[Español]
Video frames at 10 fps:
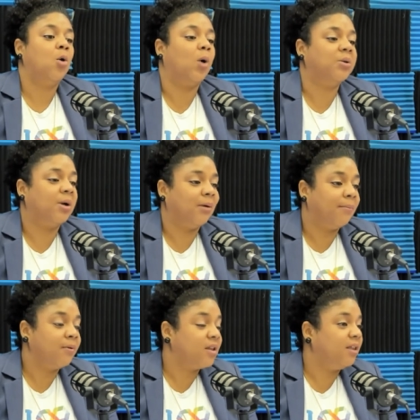Cuando
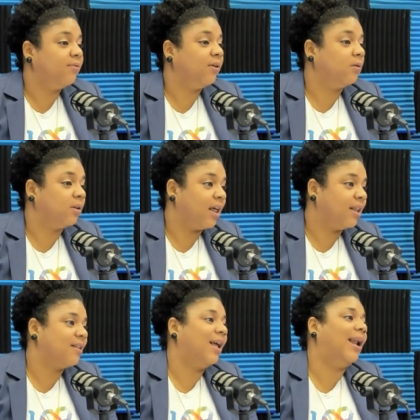hablamos de
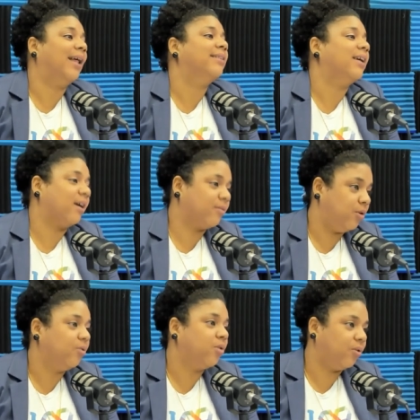dificultades en la
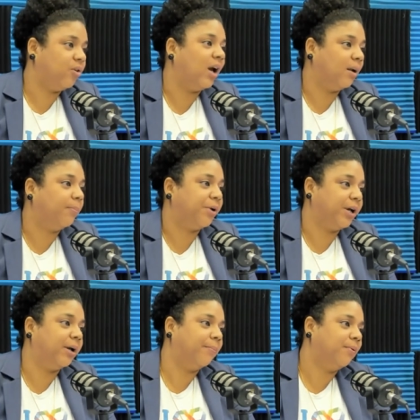interacción social, por
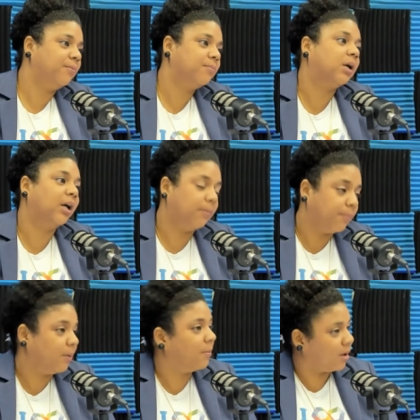ejemplo, que es el
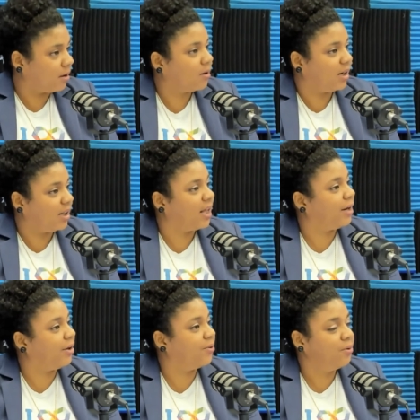primer
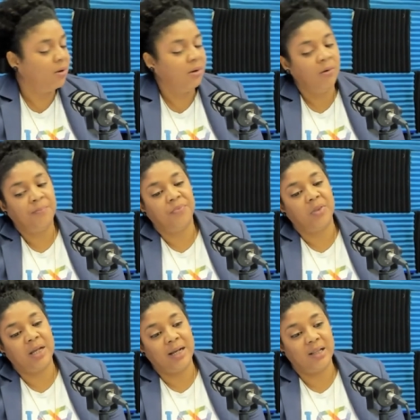criterio
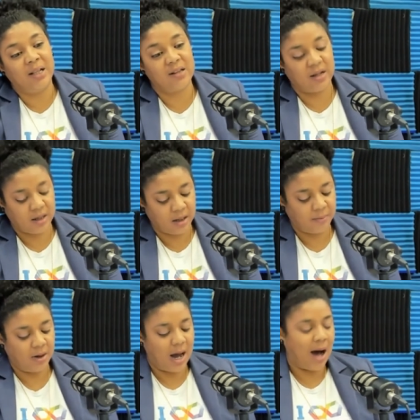del
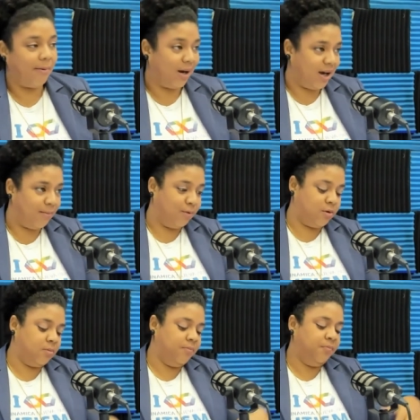DCM, hablamos
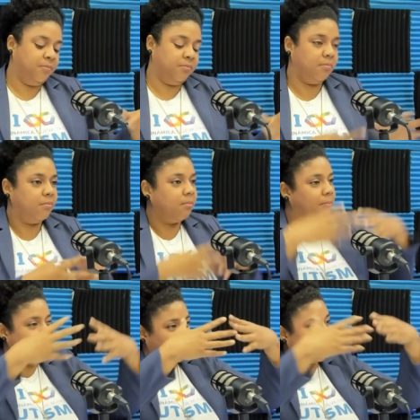
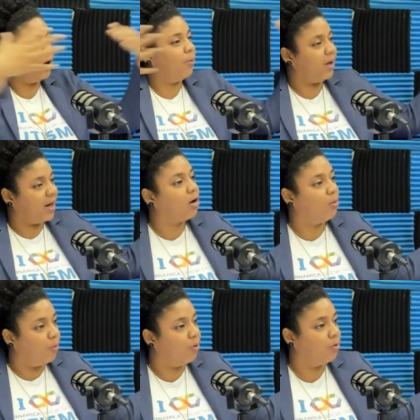para que lo vean
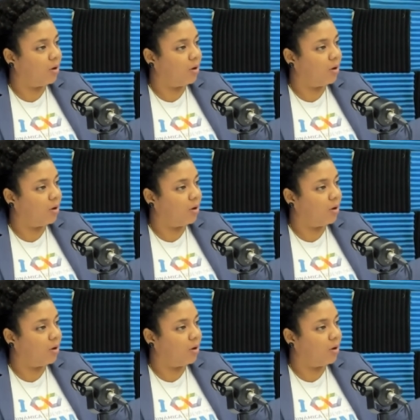como